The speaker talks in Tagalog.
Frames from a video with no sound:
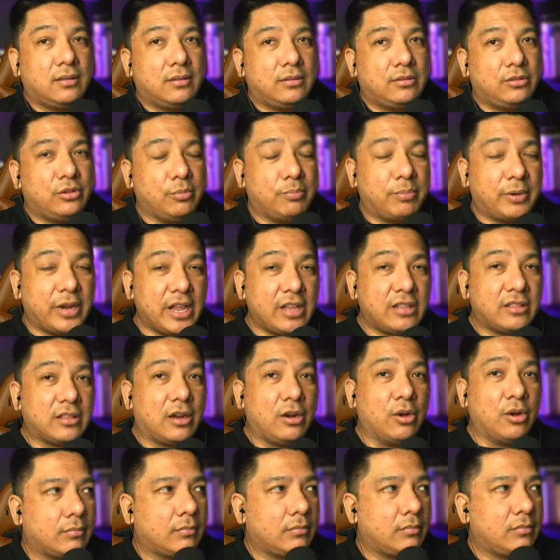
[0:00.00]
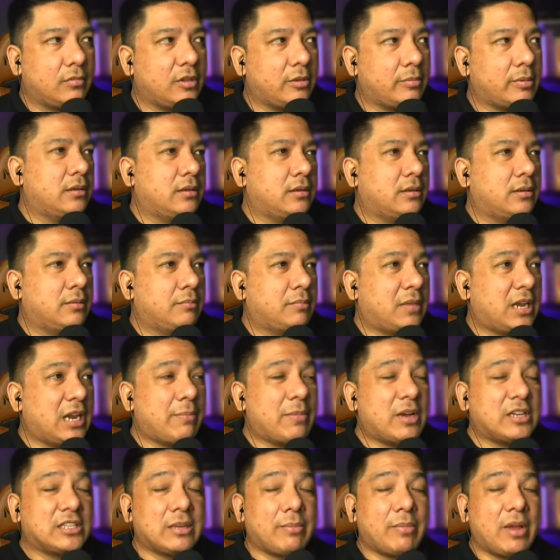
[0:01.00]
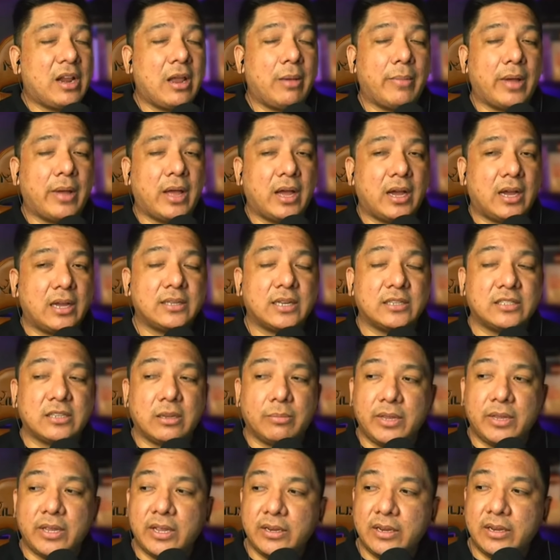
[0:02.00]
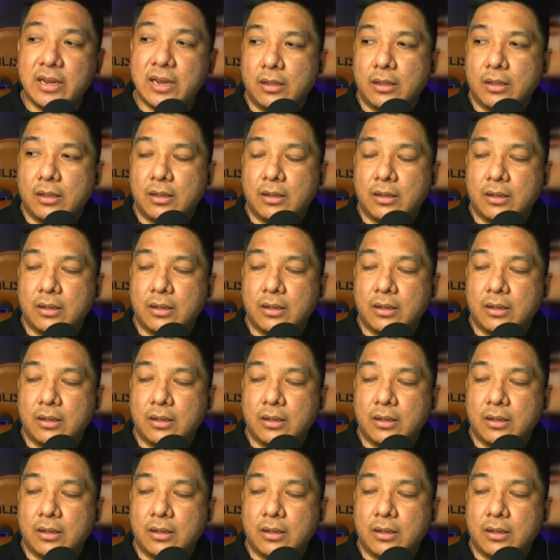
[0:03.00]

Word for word: to break the law, di ba? Malamang sa malamang ang sasabihin nila.